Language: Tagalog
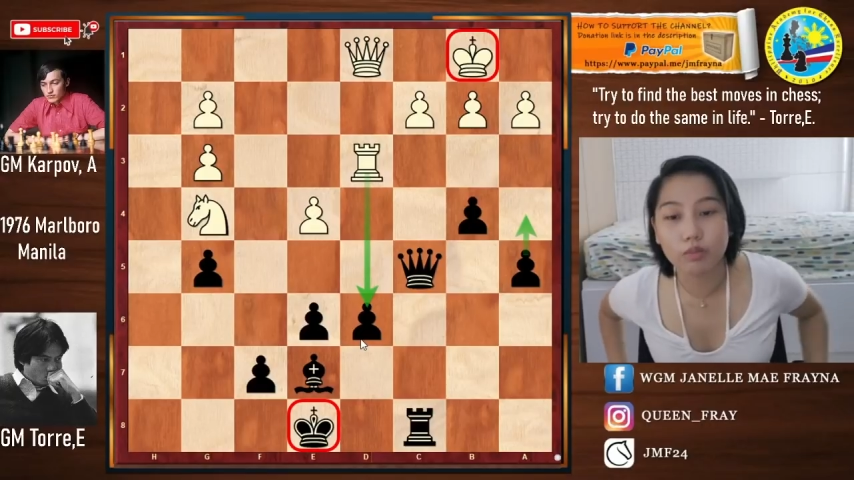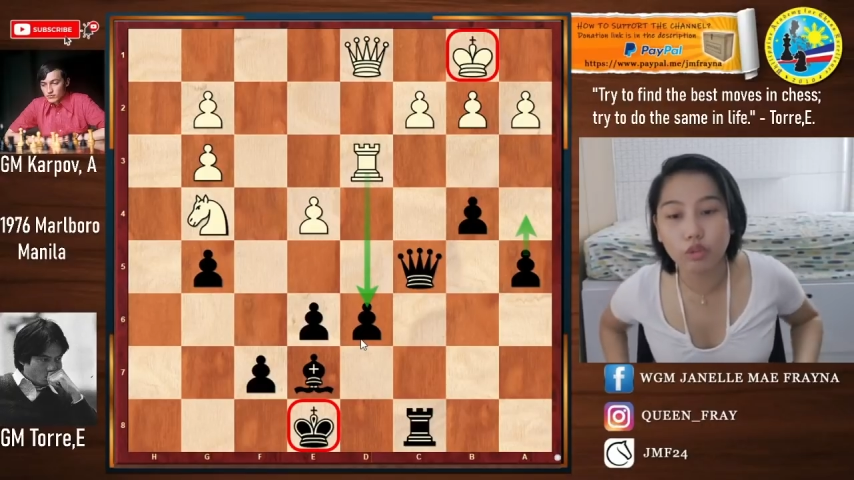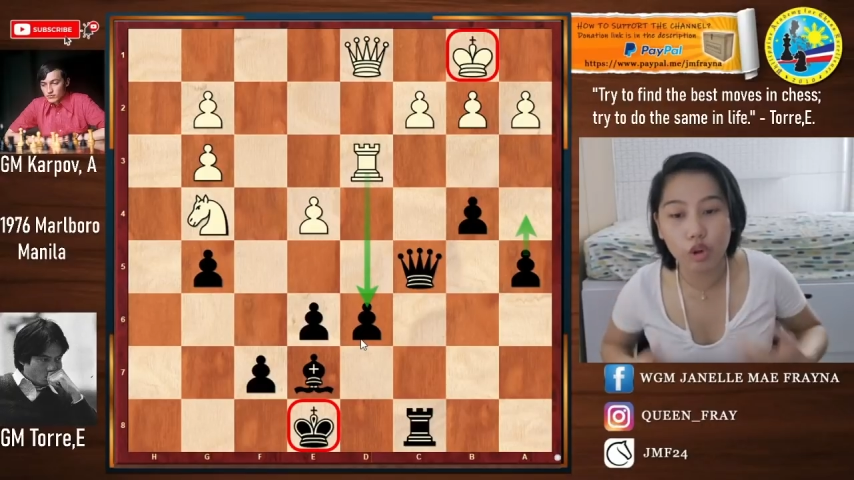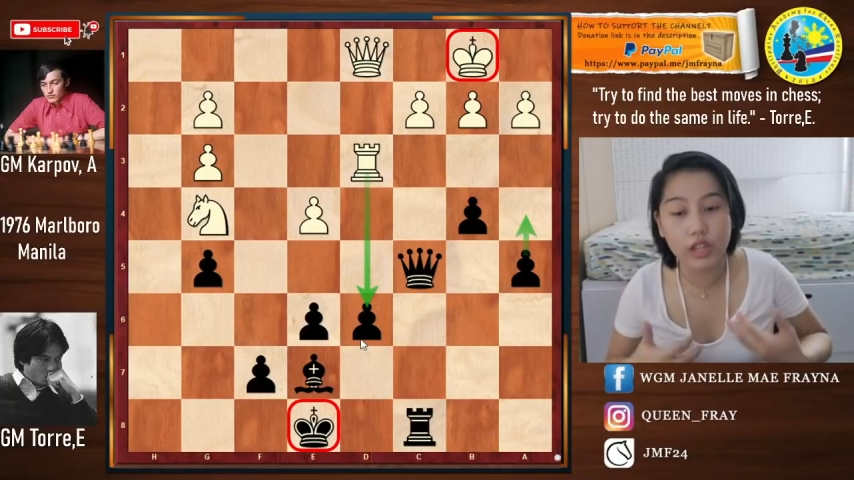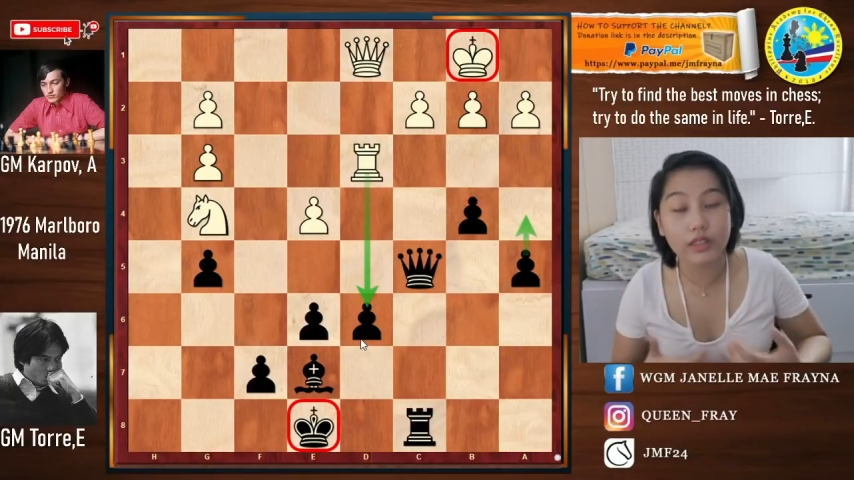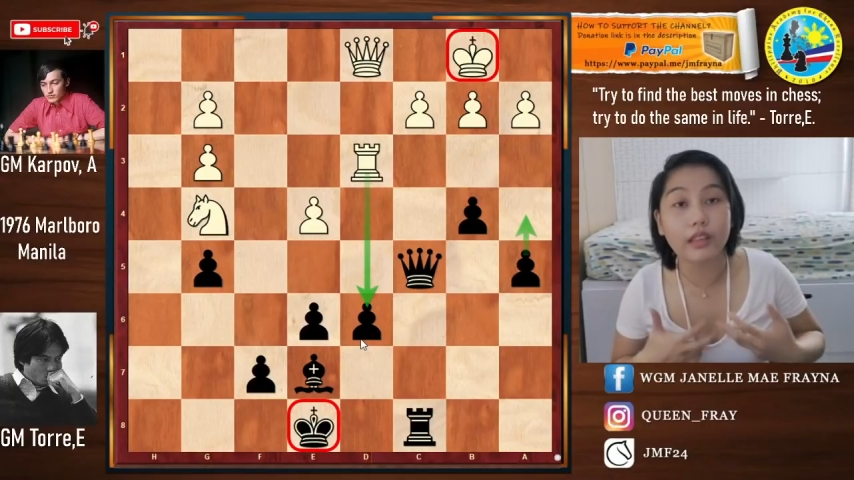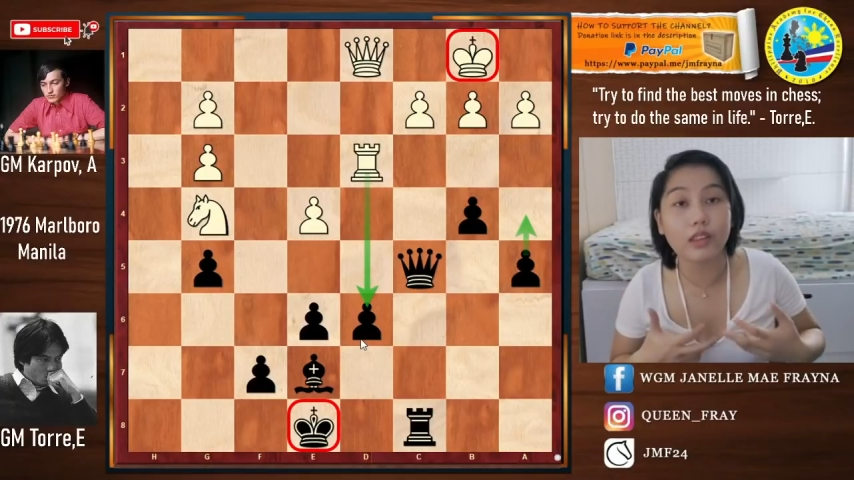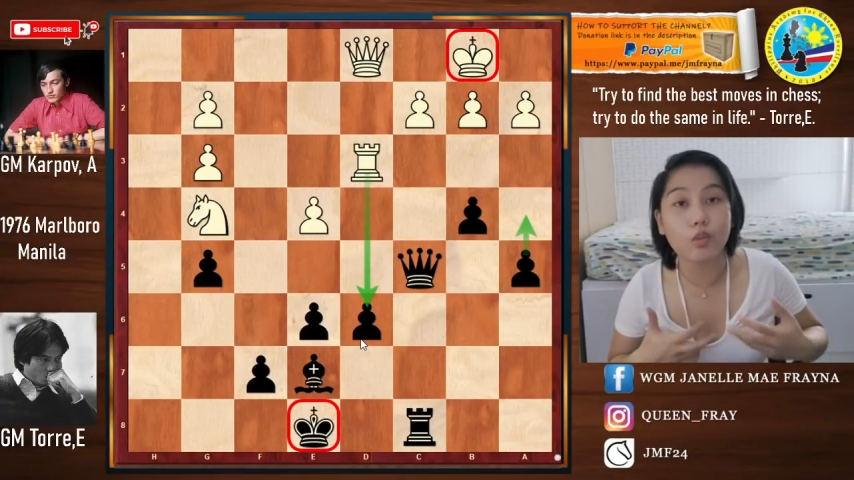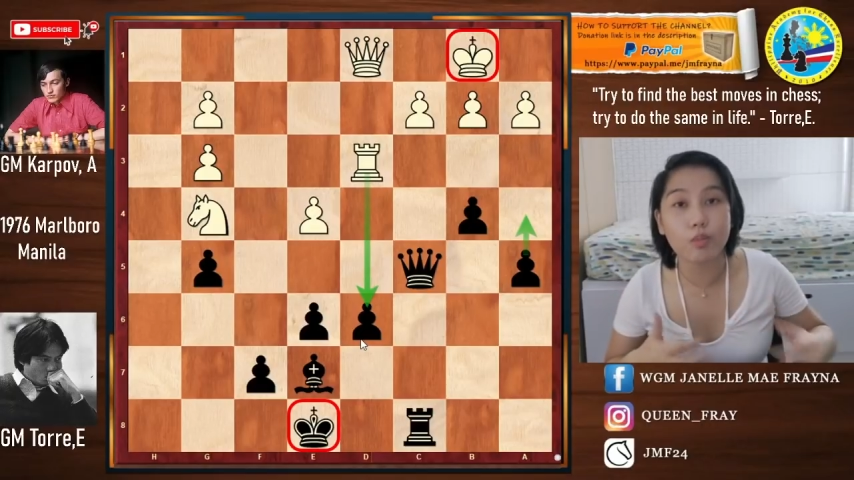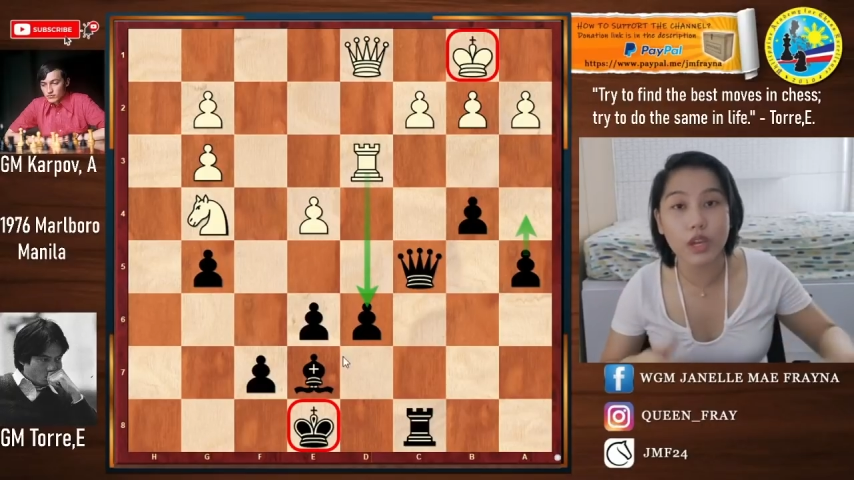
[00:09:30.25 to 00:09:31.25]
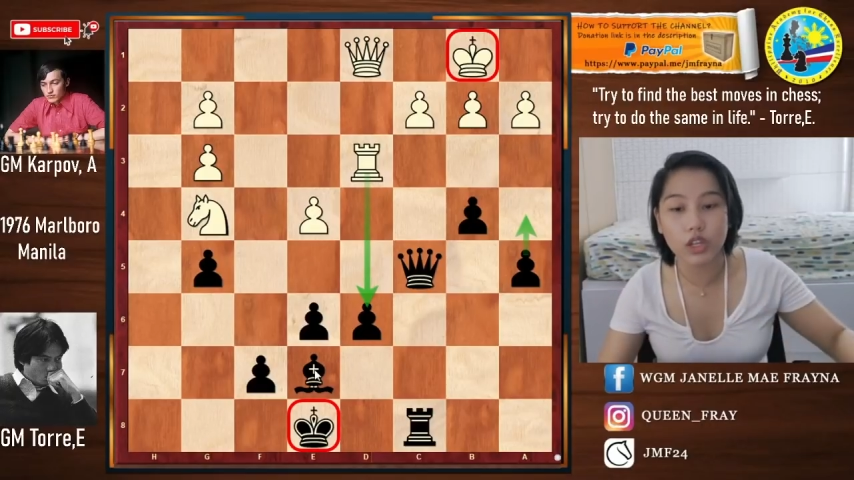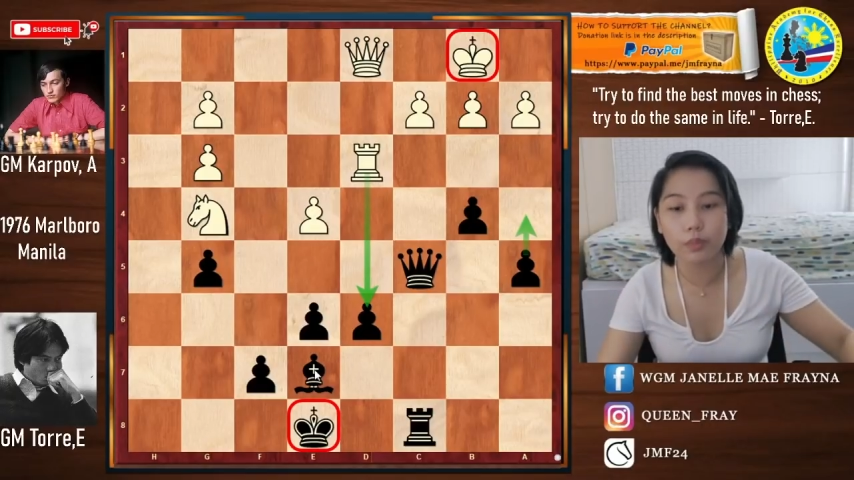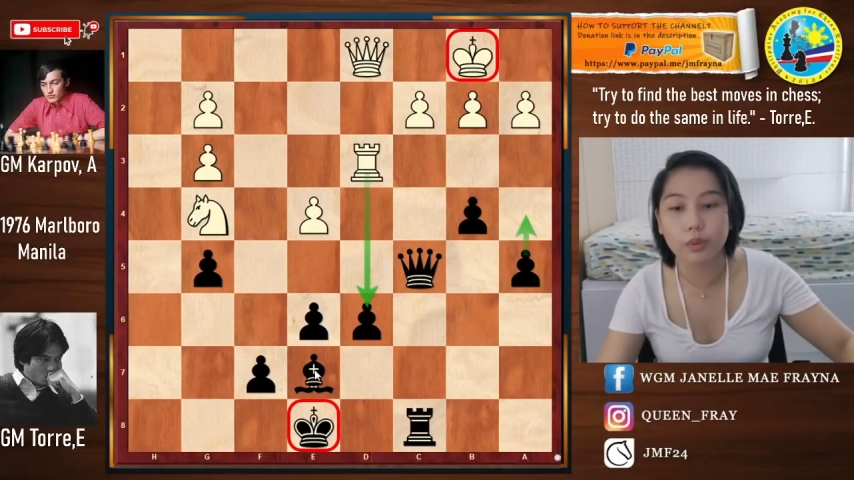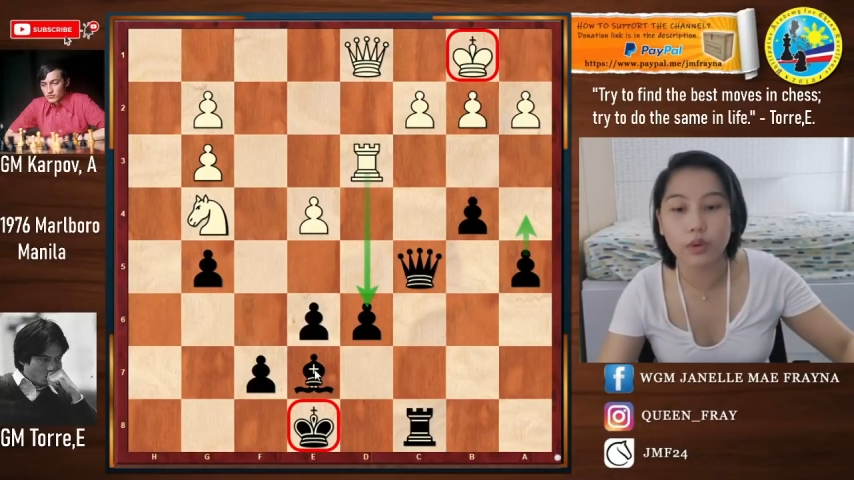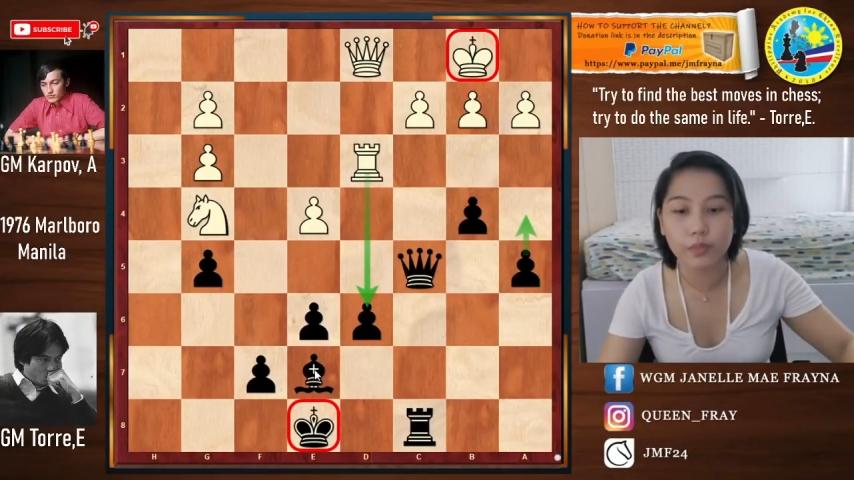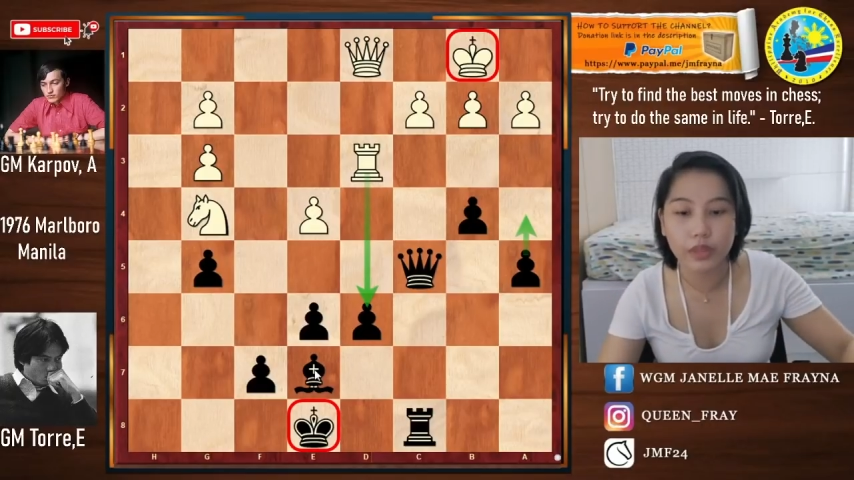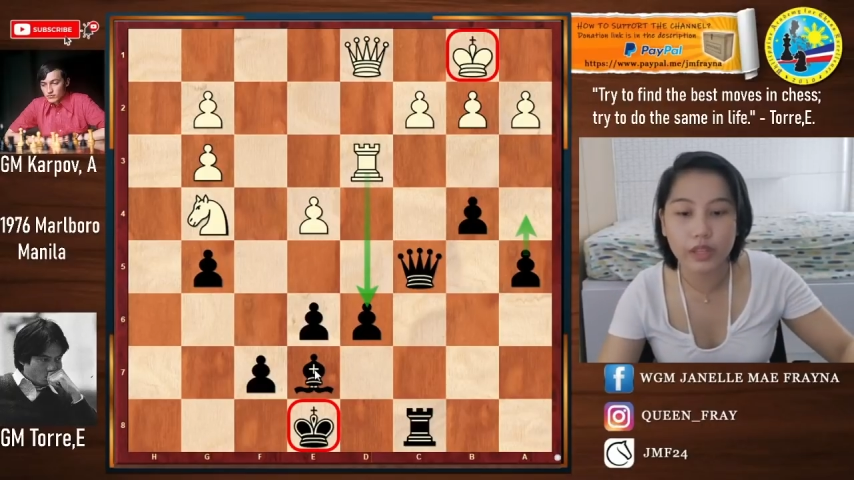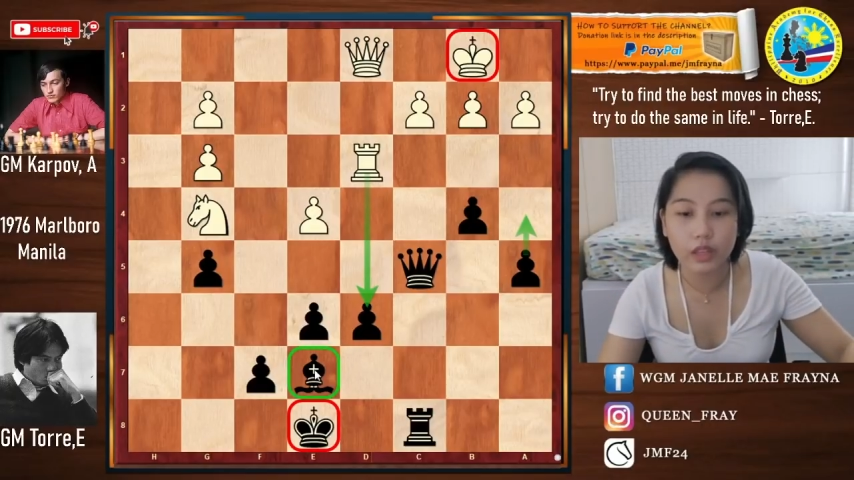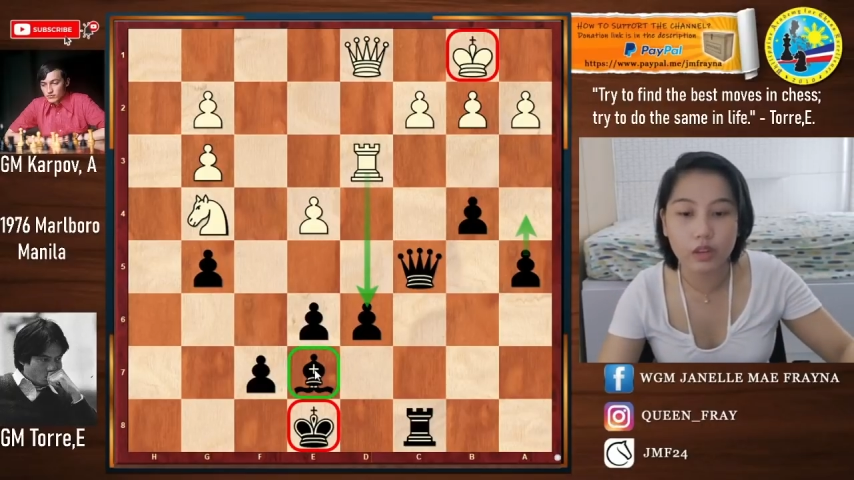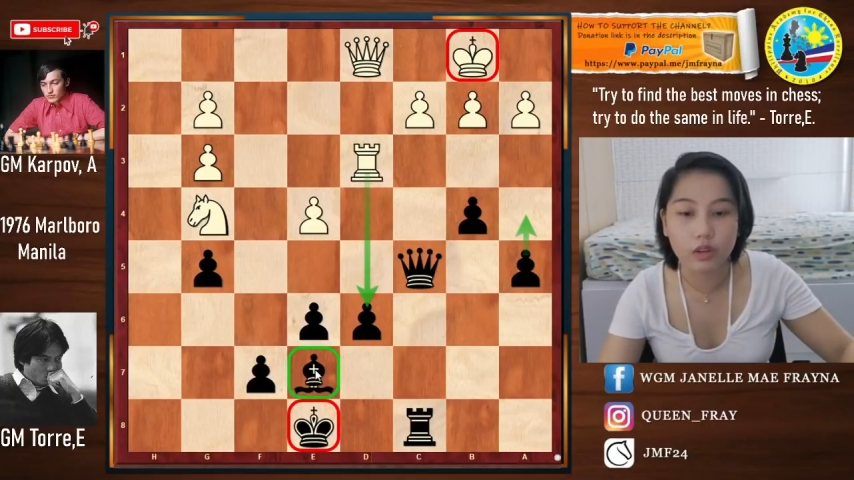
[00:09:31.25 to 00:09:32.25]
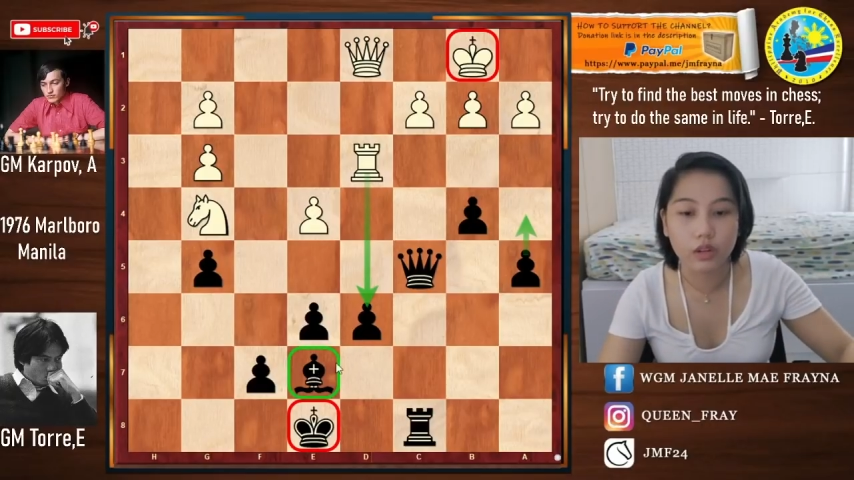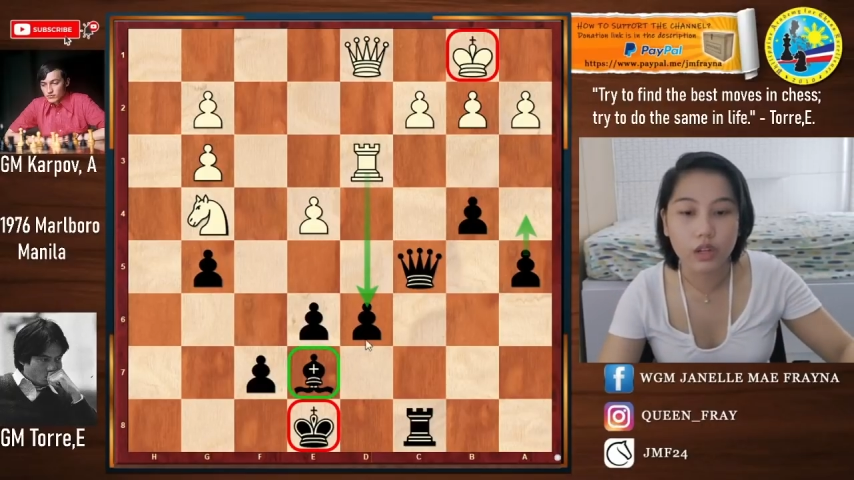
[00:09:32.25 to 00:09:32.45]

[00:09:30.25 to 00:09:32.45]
Solid kasi yung bishop po. Oh. Tignan nyo.